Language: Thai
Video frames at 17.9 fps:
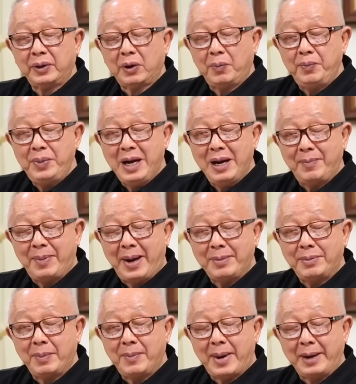ดอกเบี้ยไป
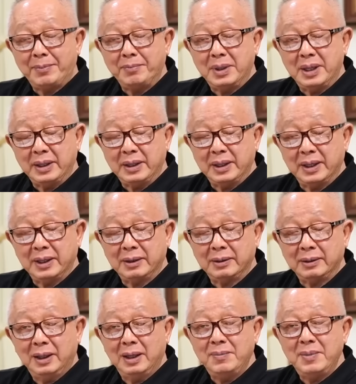ประมาณหมื่นหนึ่ง
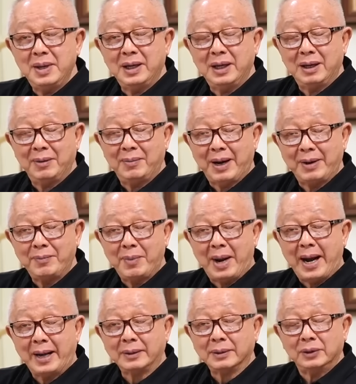หรือหมื่นหนึ่งพัน
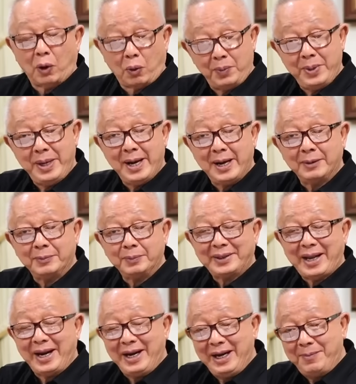บาทดอกเบี้ย
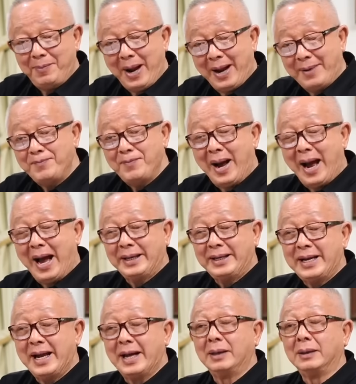แต่อีกพันบาท
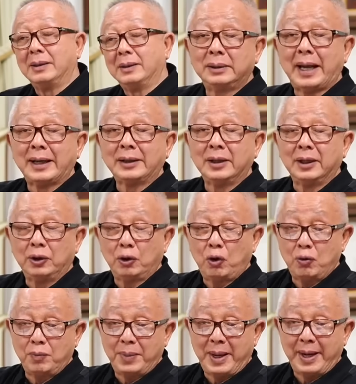เนี่ยตัดเงิน
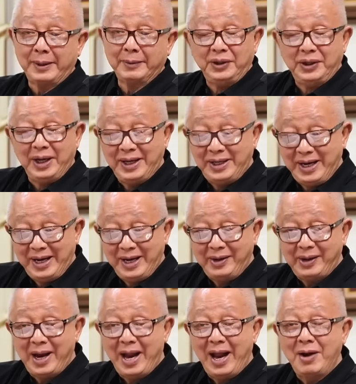ต้นไปจริ
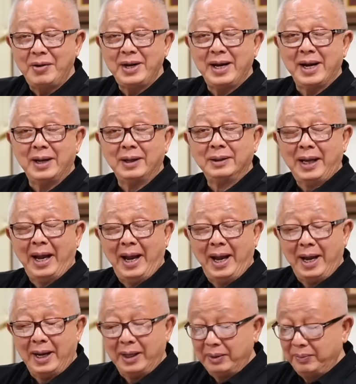งๆแล้วเนี่ยถ้า
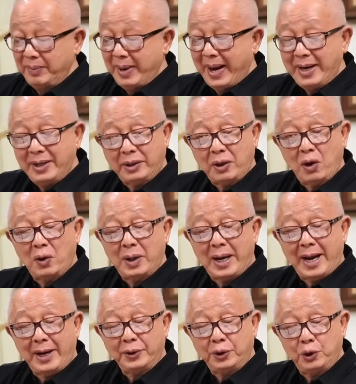แบงก์ต้อง
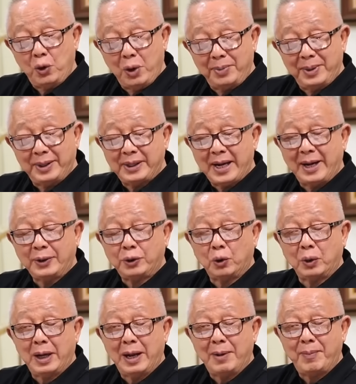การช่วยประชาช
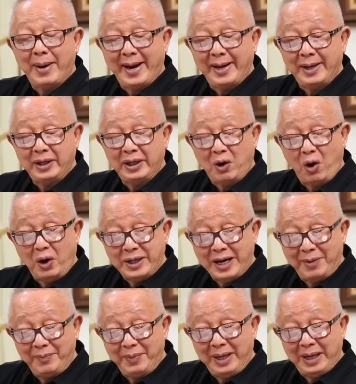นและแบงก์ก็
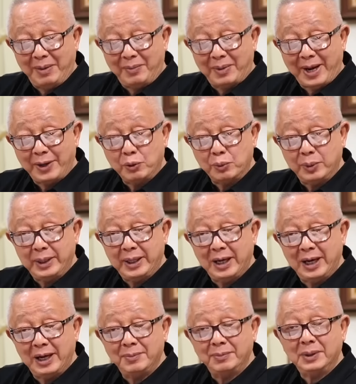ยังมีกำไรอยู่เหมือน
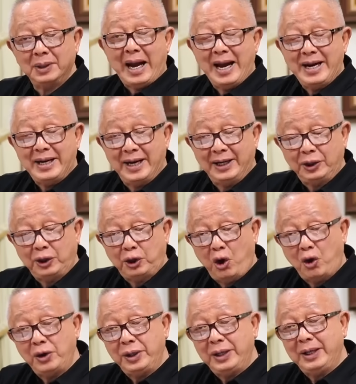เดิมไอ้เงิน
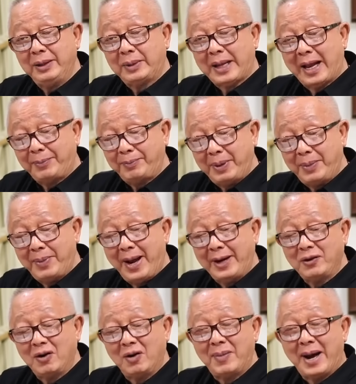ต้นที่ตัดไปพั
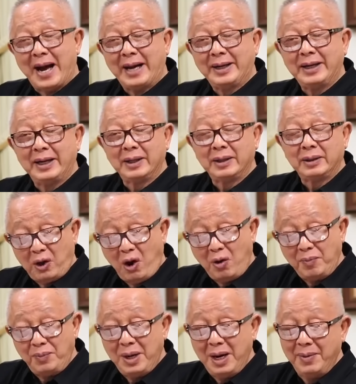นกว่าบาทเนี่ยต้
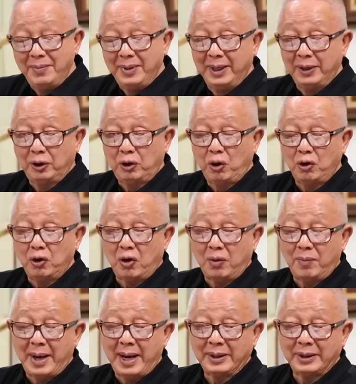องเพิ่มเงินต้นอ
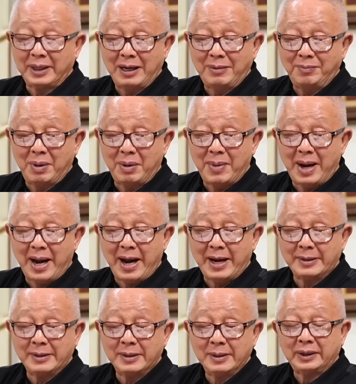อกมาสักประมา
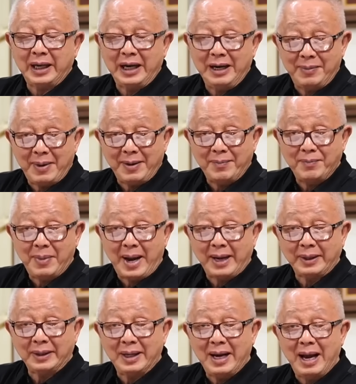ณ สี่พัน บา
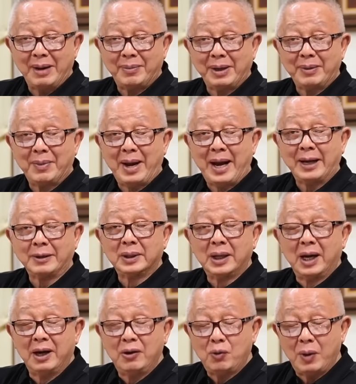ทถึง ห้าพัน บาท
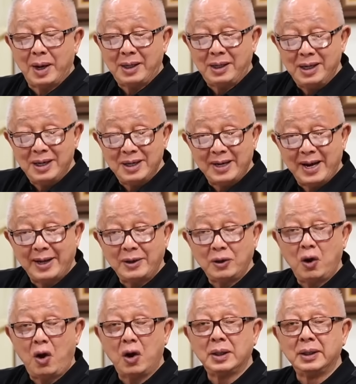เกินกว่าครึ่งนั้น
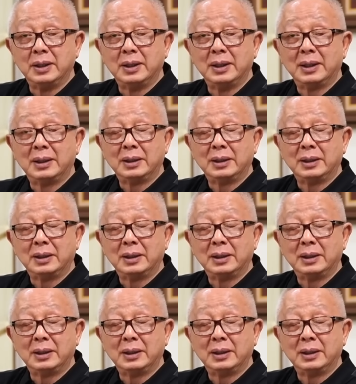ก็คือ